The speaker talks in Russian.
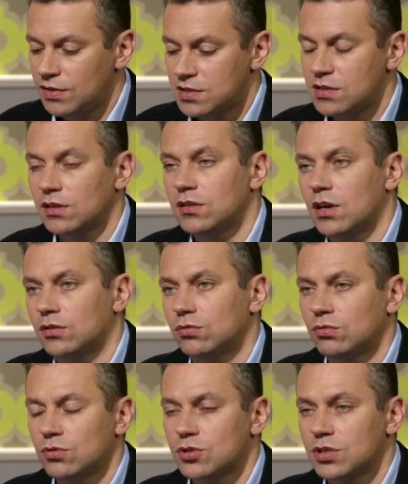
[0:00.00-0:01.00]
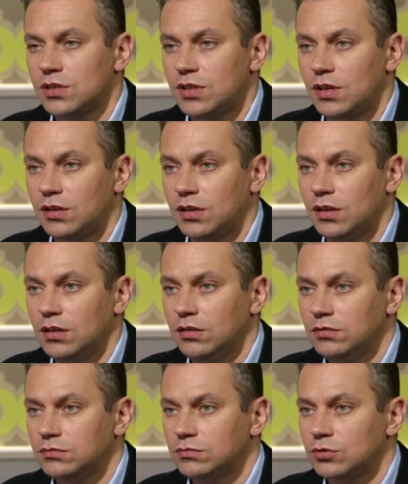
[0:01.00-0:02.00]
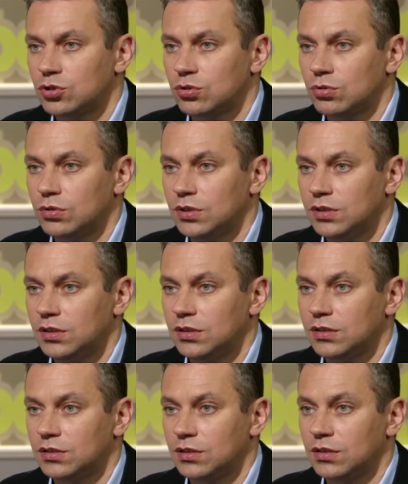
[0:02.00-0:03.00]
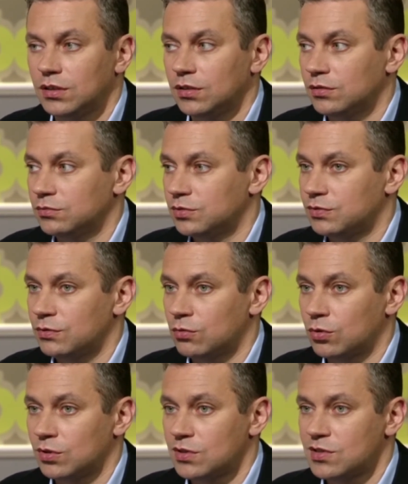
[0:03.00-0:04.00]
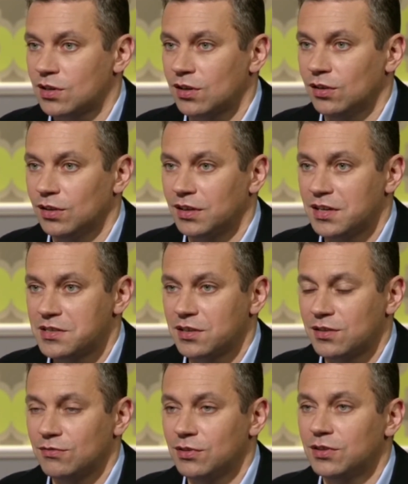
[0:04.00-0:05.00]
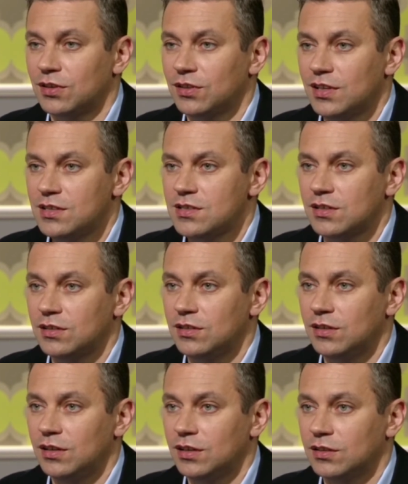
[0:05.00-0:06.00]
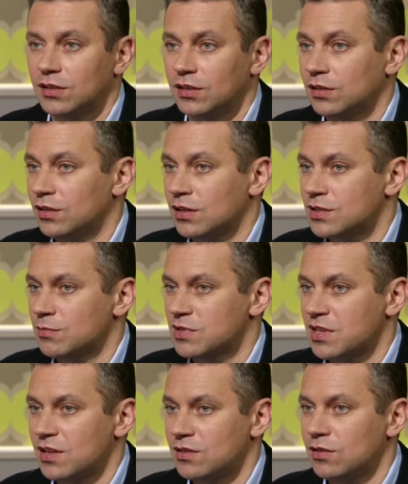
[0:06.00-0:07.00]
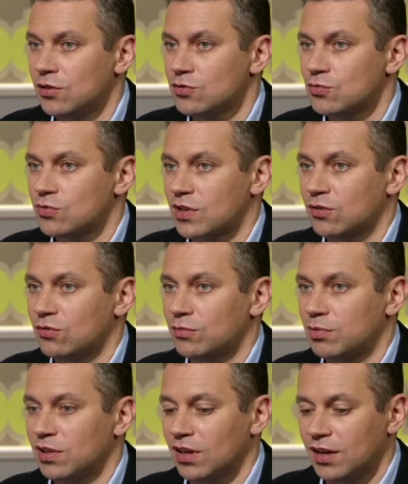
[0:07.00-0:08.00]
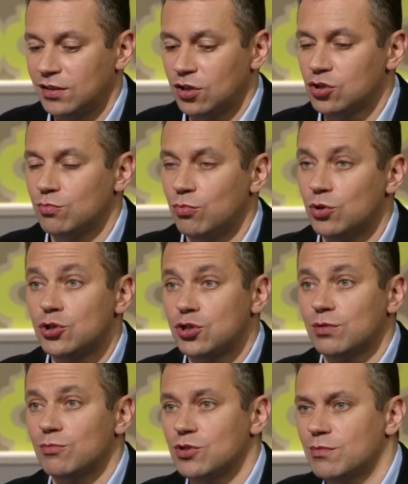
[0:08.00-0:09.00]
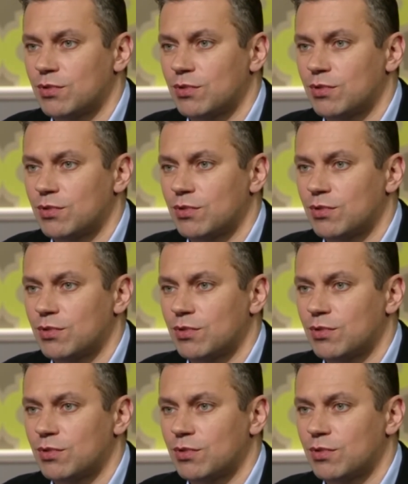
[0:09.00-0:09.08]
вестниктарту.ee. Да. Что это? Это своего рода зеркало газеты в да. интернете? Да. Или это самостоятельный ресурс, который предлагает даже больше, чем можно